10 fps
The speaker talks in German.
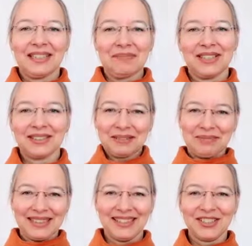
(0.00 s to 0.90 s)
mit und ich bin
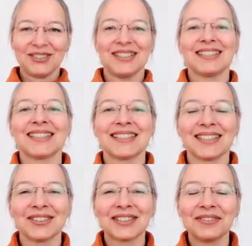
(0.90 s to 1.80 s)
ganz stolz, dass ich
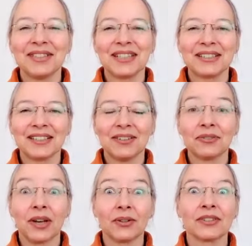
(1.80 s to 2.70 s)
ausgewertet, auf,
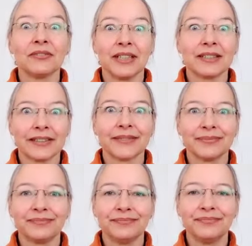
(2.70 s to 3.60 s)
ausgewertet,
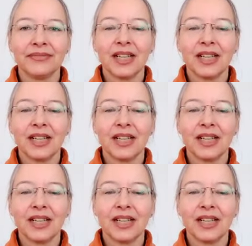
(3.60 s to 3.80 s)
hm,